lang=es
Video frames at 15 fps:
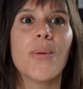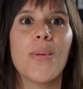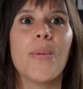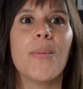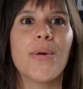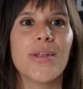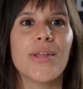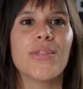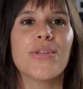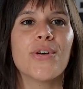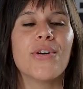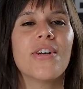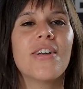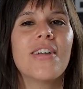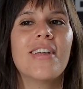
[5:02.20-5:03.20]
como
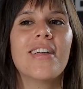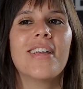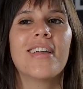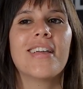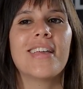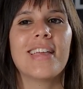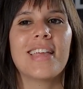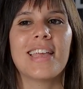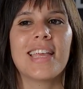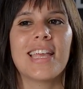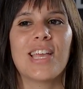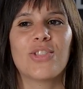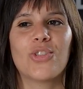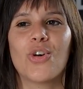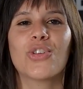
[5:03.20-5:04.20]
poniendo
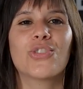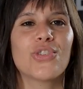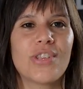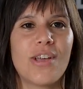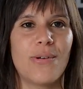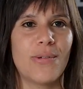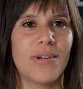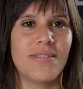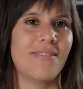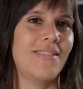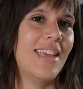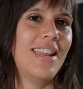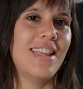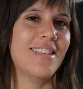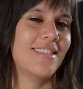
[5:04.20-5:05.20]
eh, todos estos
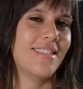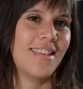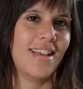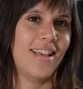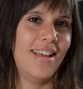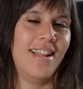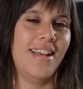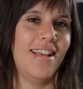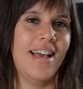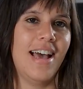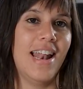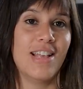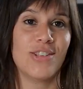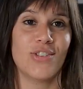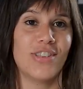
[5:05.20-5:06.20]
saberes
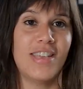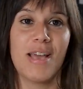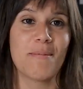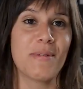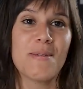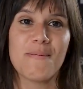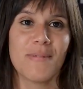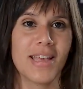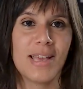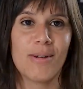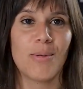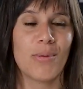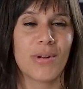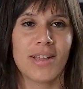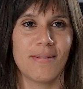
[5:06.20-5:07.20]
a, la sociedad misma,
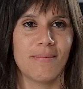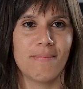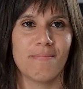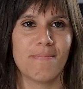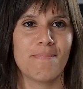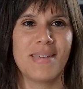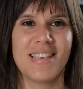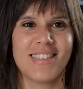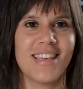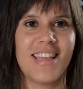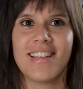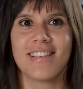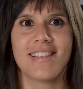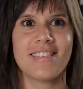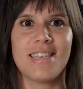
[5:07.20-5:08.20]
digamos, porque mi ser
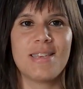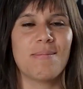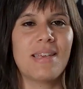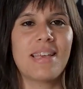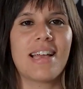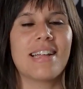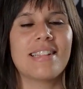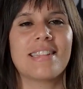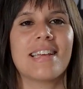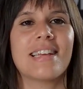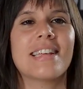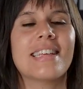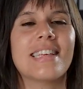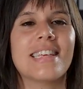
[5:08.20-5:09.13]
es así, me encanta